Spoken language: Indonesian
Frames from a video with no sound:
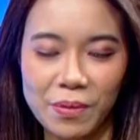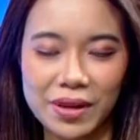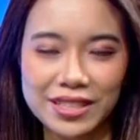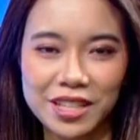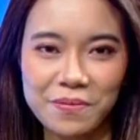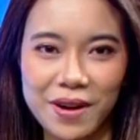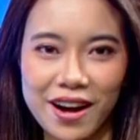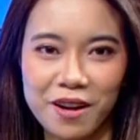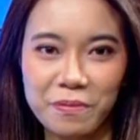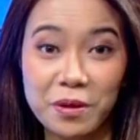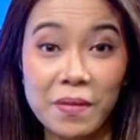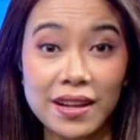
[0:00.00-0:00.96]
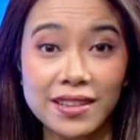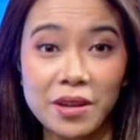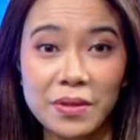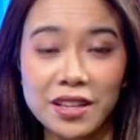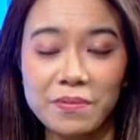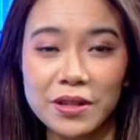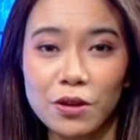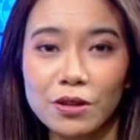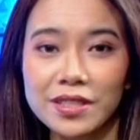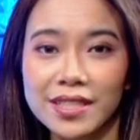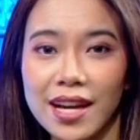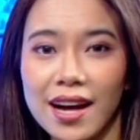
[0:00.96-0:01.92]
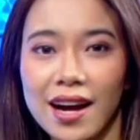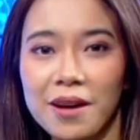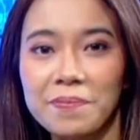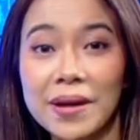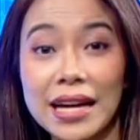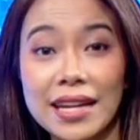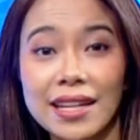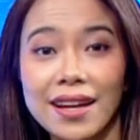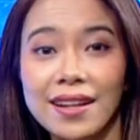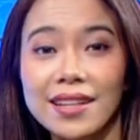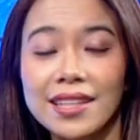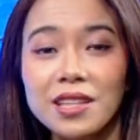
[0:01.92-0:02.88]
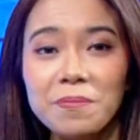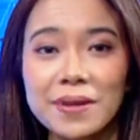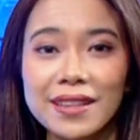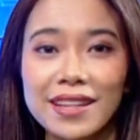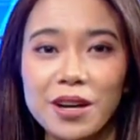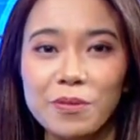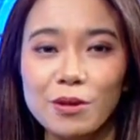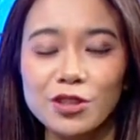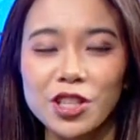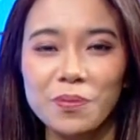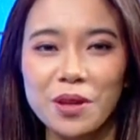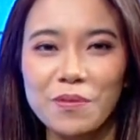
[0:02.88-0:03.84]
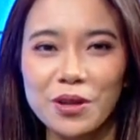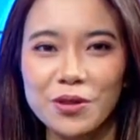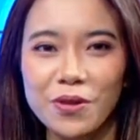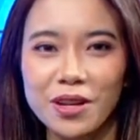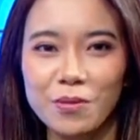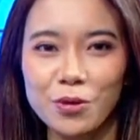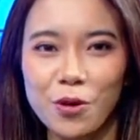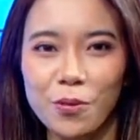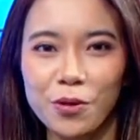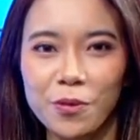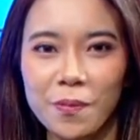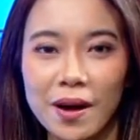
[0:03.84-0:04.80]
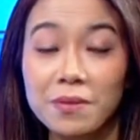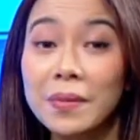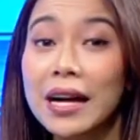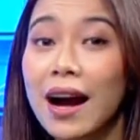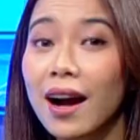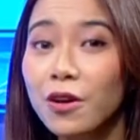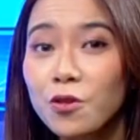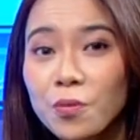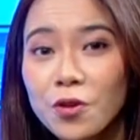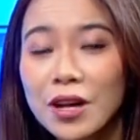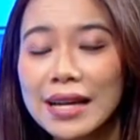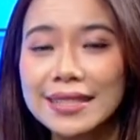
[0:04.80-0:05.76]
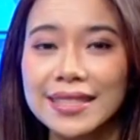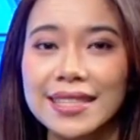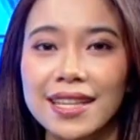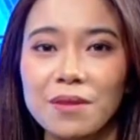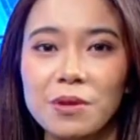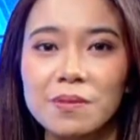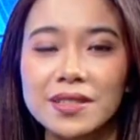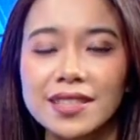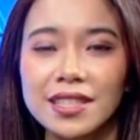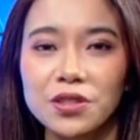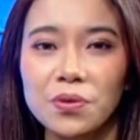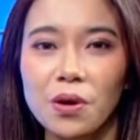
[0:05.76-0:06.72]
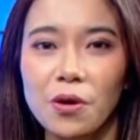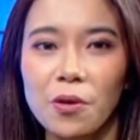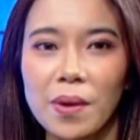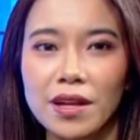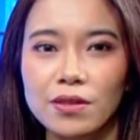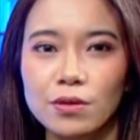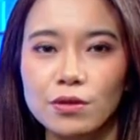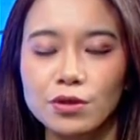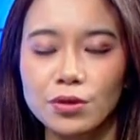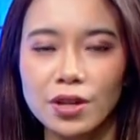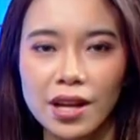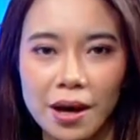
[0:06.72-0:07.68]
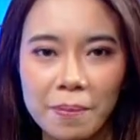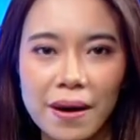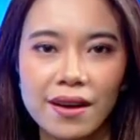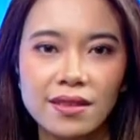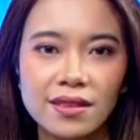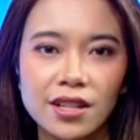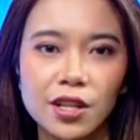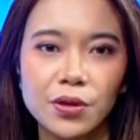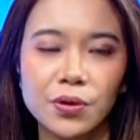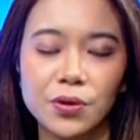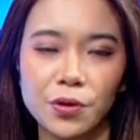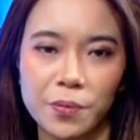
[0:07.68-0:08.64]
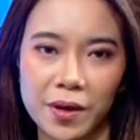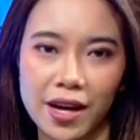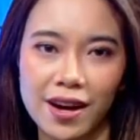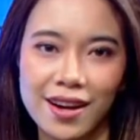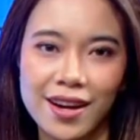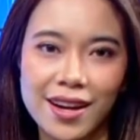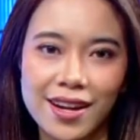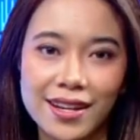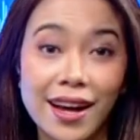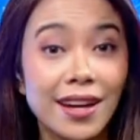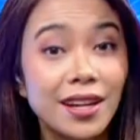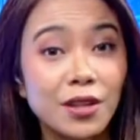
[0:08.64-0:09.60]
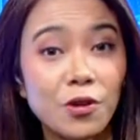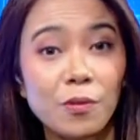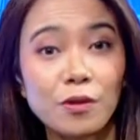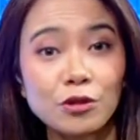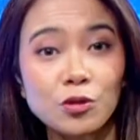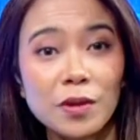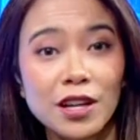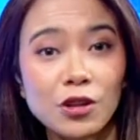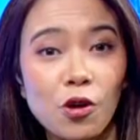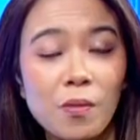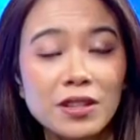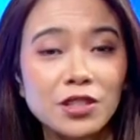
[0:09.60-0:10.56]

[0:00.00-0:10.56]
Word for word: Pemirsa Bank Permata emiten berkode saham BNLI per 30 September 2024 mengakumulasi laba bersih 2,78 triliun rupiah. Naik 29,9